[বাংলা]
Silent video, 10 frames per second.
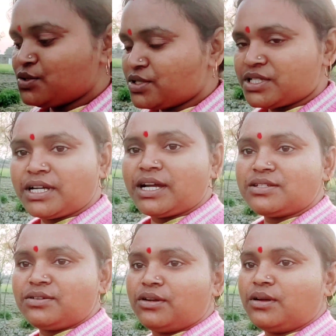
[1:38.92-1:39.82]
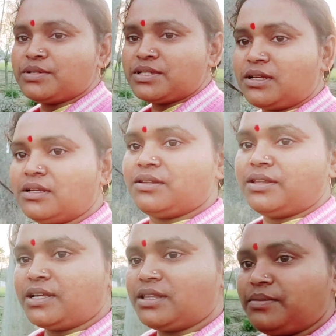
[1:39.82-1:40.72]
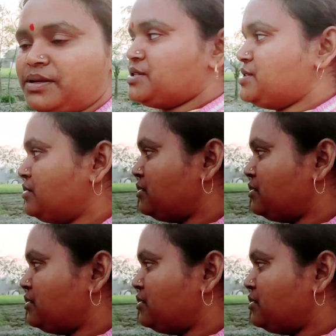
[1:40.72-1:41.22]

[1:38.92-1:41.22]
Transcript: সর্ষে গাছগুলোর অবস্থাটা তো দেখতেই পাচ্ছ